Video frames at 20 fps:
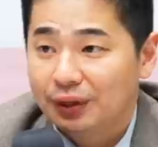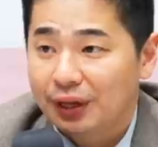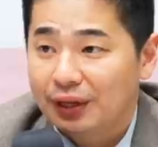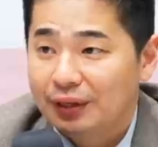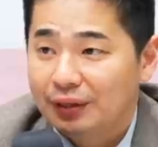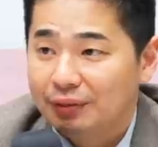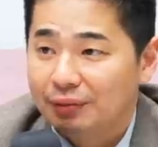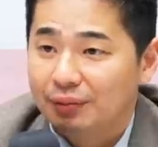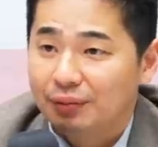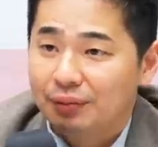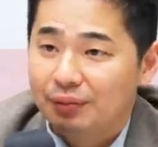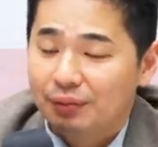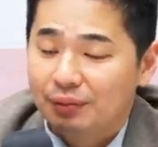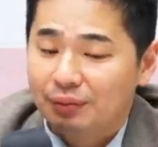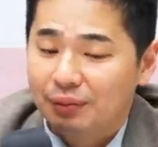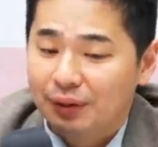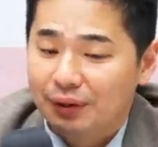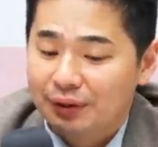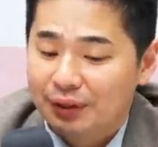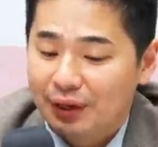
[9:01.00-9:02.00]
게임,
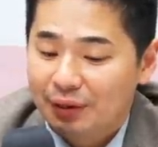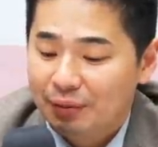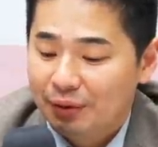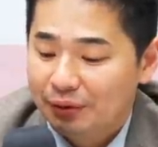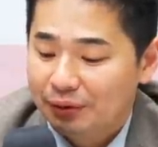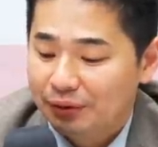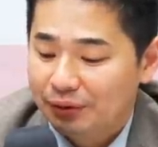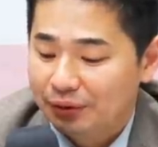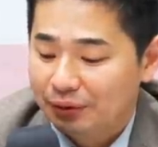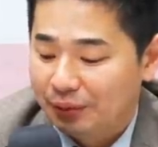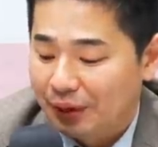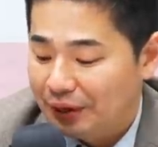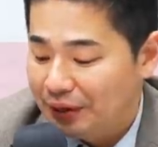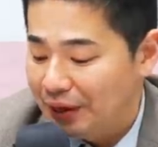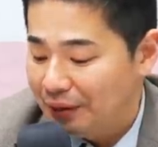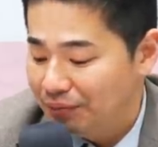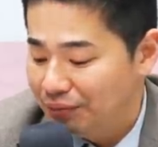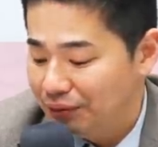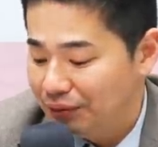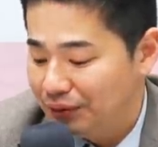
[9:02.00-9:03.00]
메타버스,
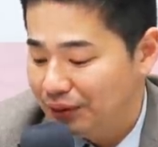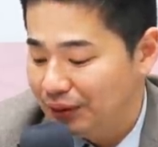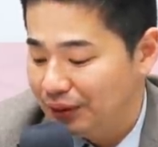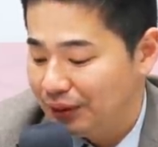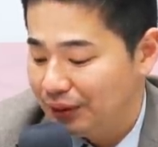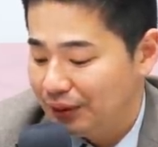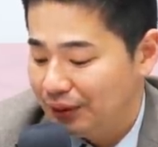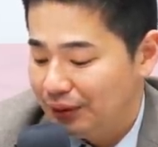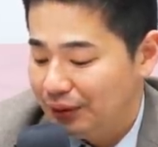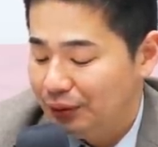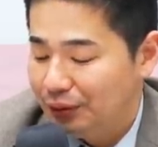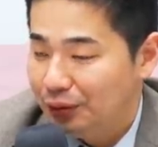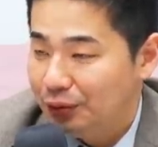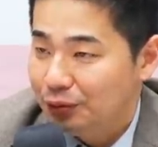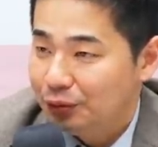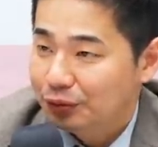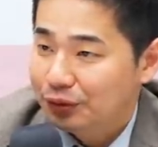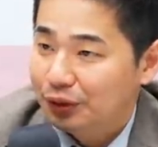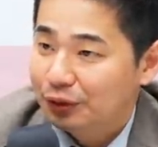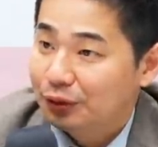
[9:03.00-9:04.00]
NFT
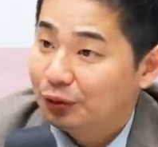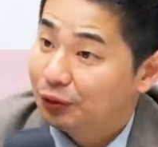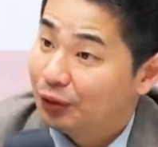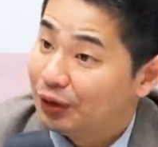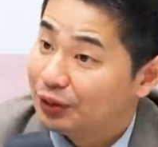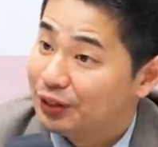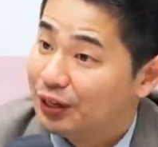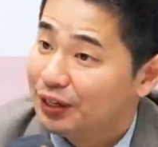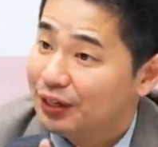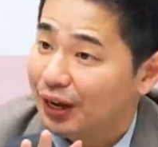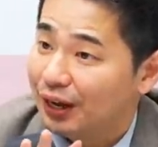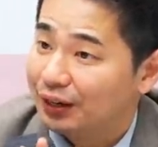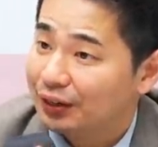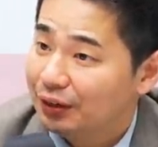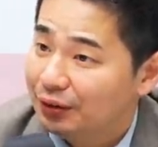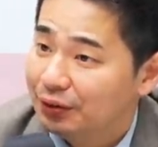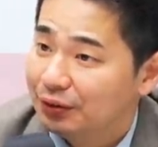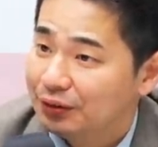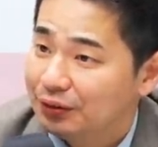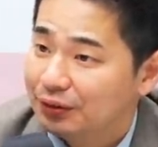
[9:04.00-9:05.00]
이런쪽 섹터 굉장히
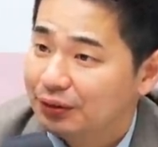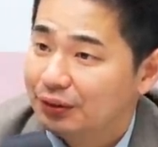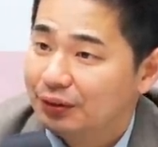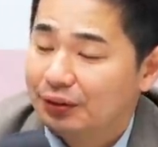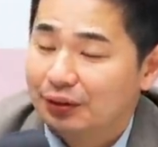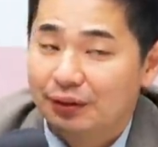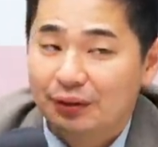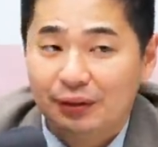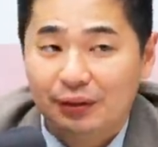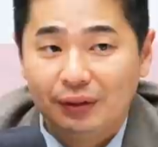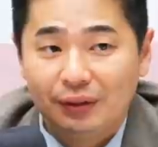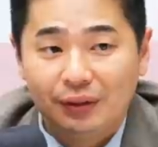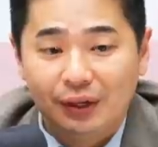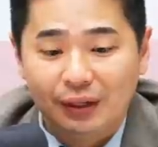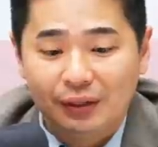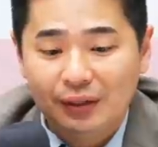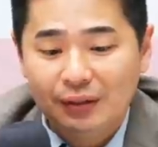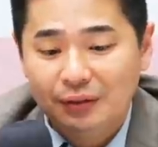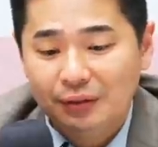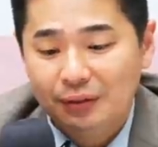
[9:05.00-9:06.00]
약했거든요. 네.
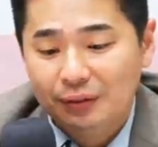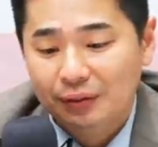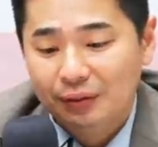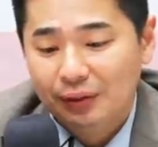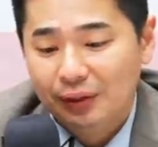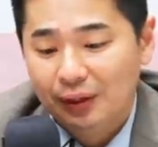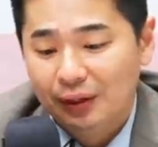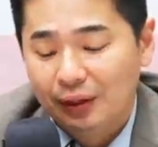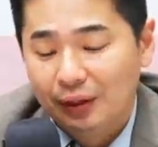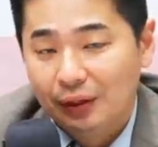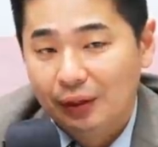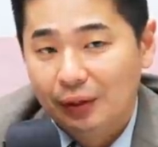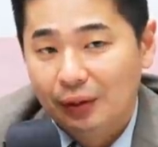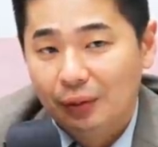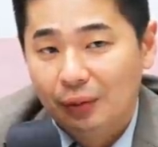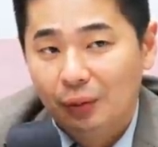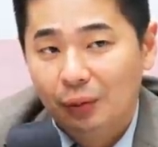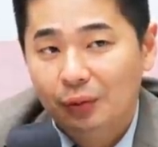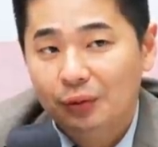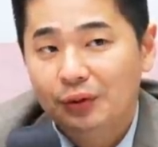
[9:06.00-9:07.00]
약했었는데
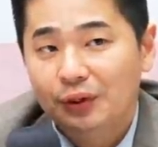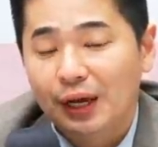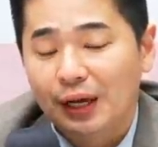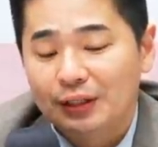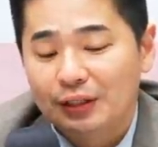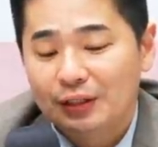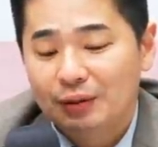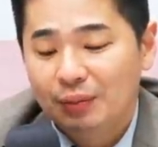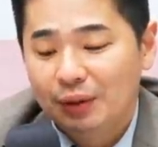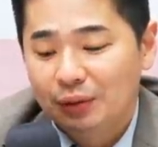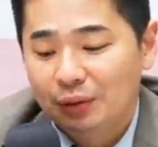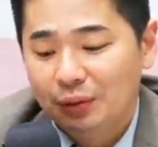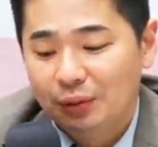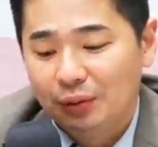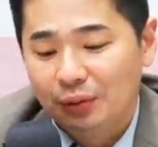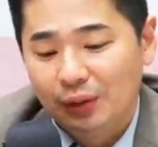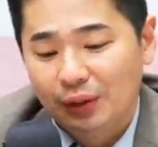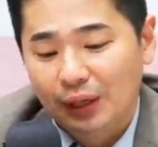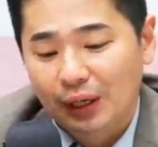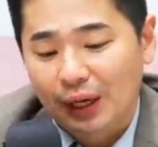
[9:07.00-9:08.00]
오늘
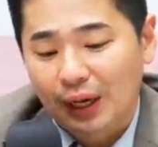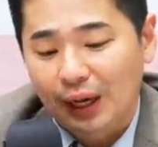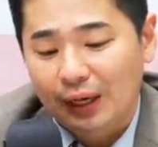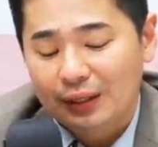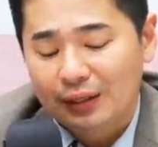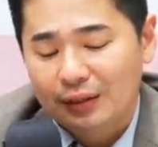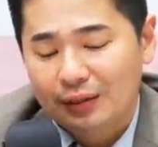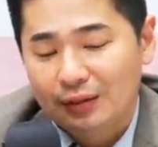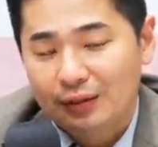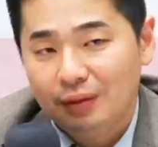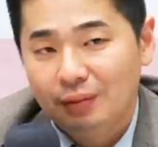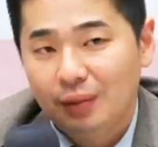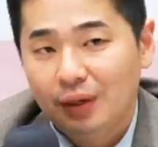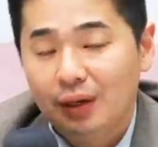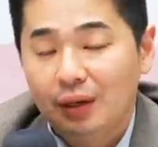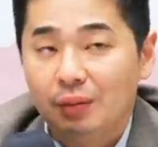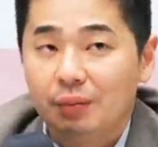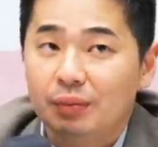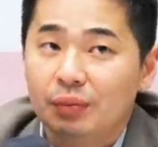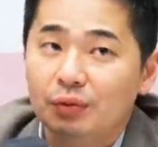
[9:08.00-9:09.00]
아침에도
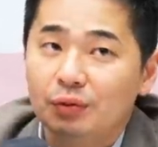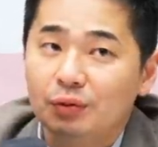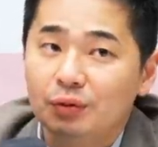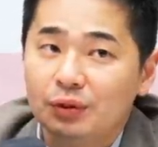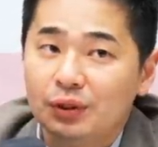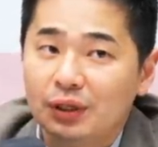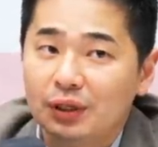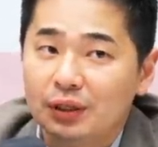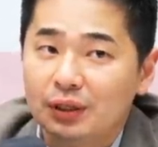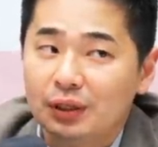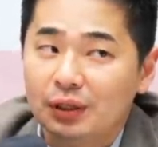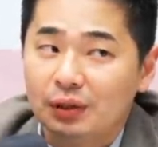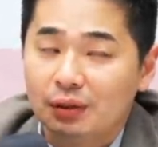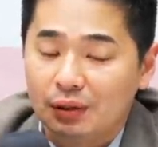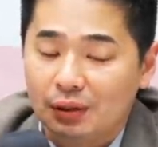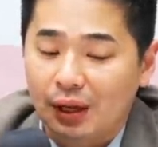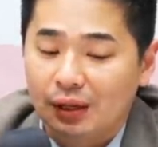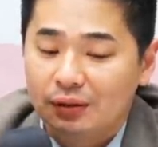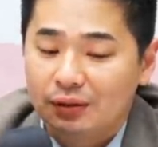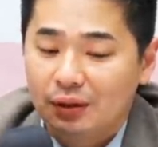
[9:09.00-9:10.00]
아침에 미국장이
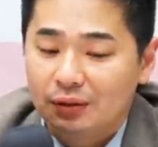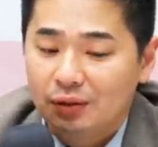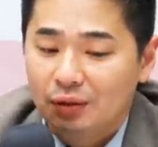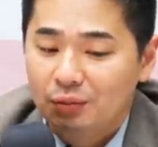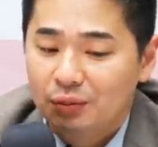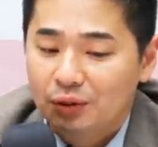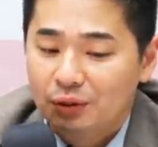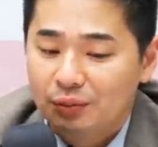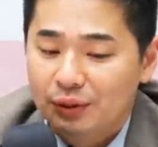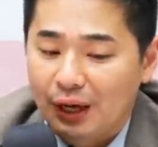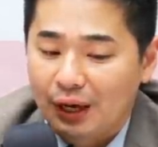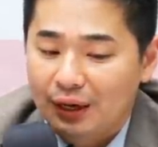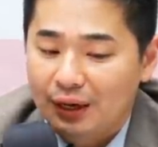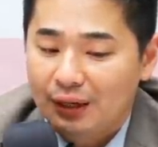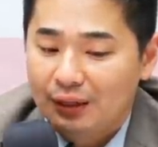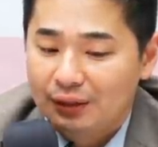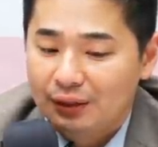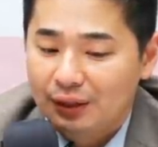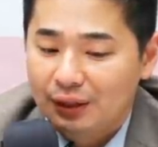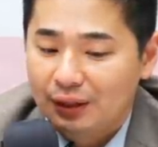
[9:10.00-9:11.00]
날딱 닥 선물이
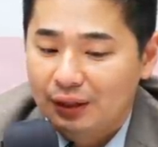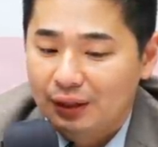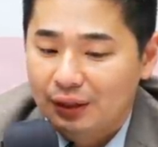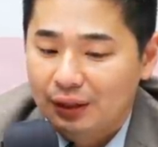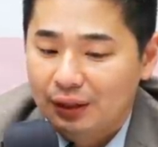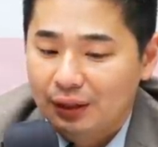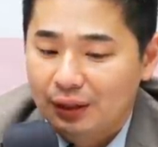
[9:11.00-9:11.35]
약할 때